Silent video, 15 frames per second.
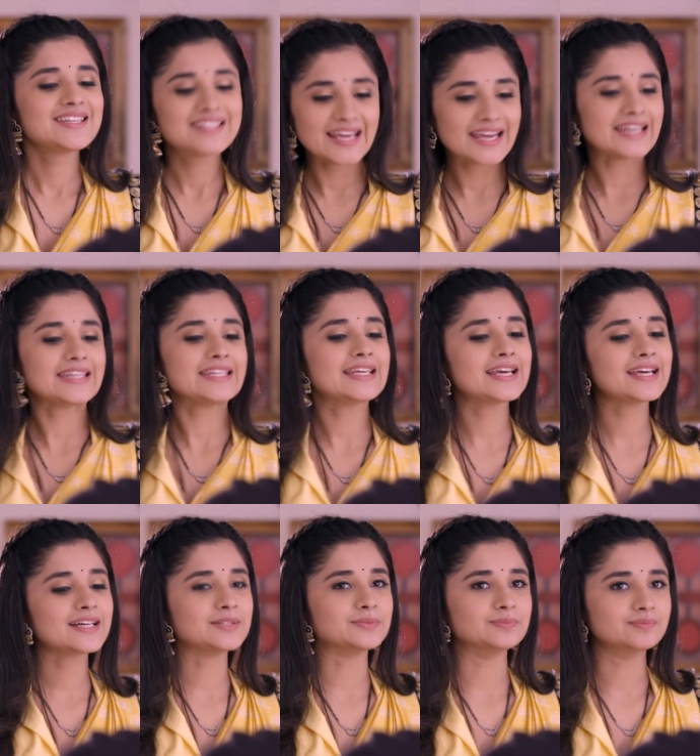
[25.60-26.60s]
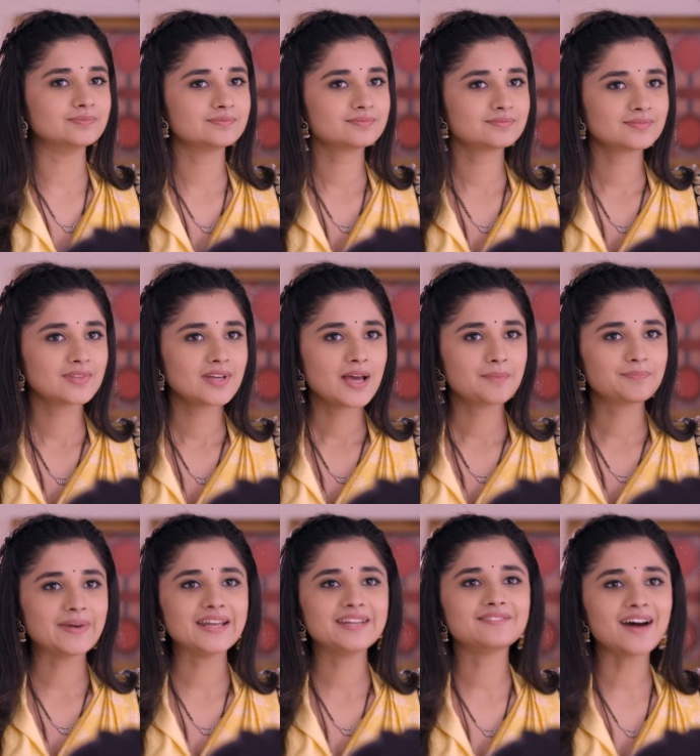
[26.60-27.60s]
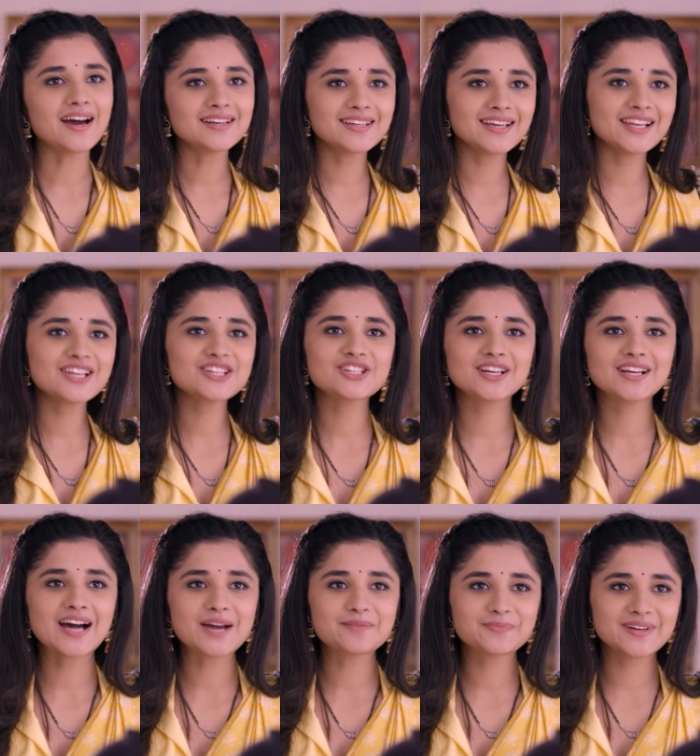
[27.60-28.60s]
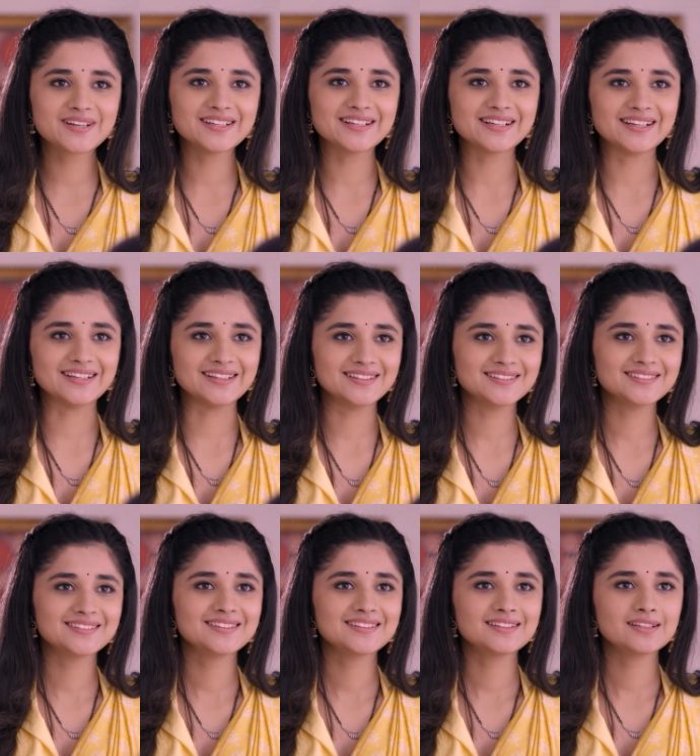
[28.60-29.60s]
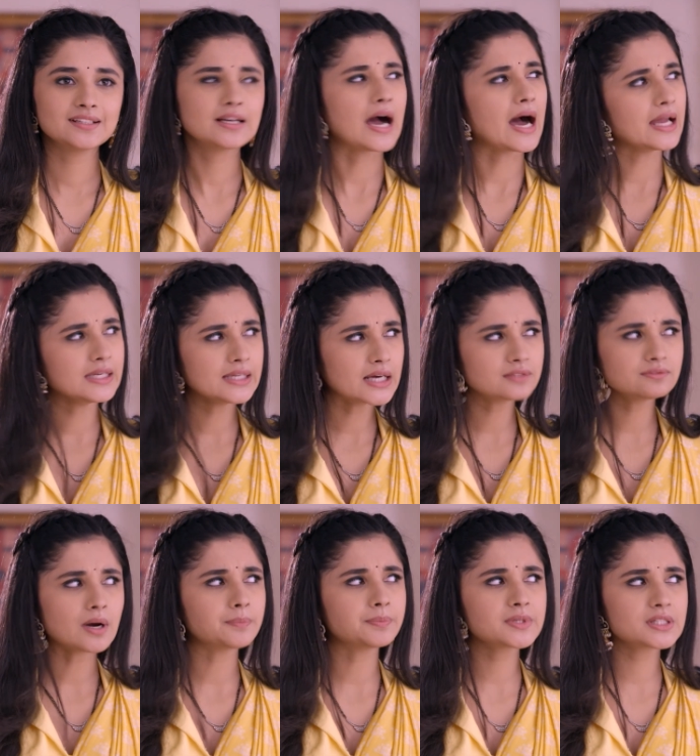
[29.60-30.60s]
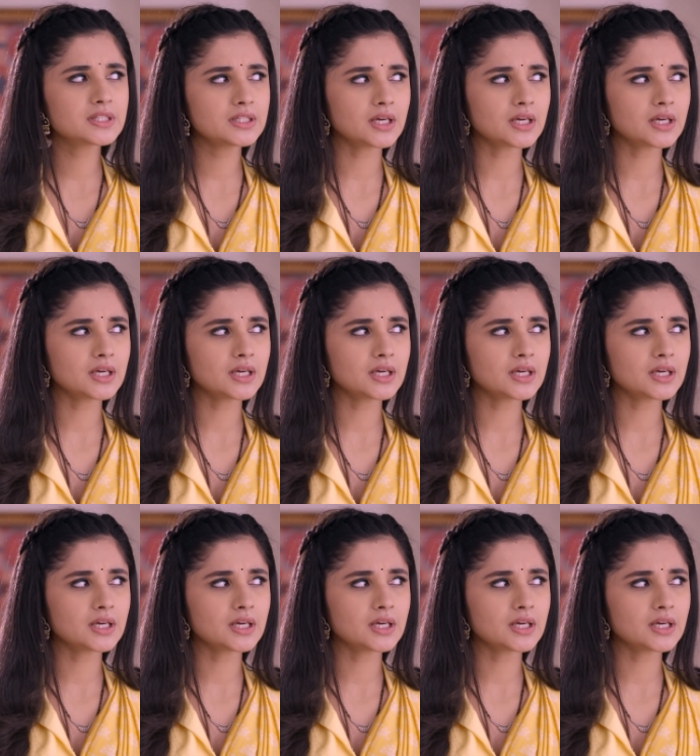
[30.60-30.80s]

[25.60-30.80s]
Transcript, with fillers: أنا شجاعة وأنا عم حارب كرمال عيلتي وما رح أرجع